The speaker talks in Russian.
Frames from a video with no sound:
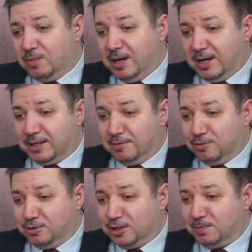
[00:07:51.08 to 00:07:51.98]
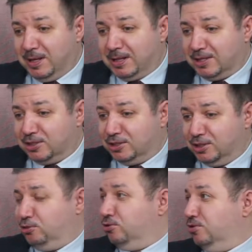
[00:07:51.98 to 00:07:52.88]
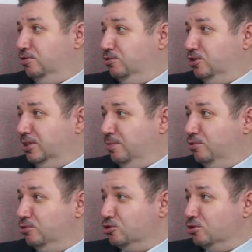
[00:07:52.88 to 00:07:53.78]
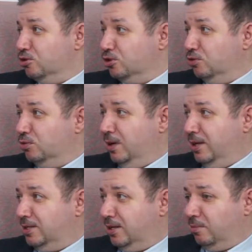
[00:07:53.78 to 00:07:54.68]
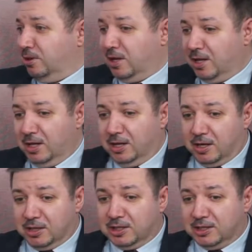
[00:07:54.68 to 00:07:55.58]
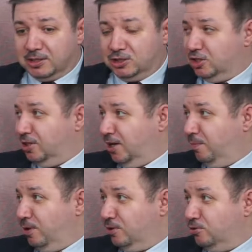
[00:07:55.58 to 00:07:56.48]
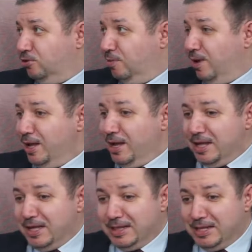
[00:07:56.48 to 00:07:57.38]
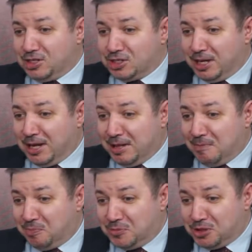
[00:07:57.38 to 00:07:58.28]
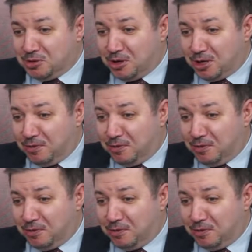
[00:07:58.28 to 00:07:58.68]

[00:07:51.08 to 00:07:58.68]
как-то вроде спать ложится тоже, уже там будет живот болеть, как бы на, а, наедаться чеснока перед сном. И для чеснока чеснок как-то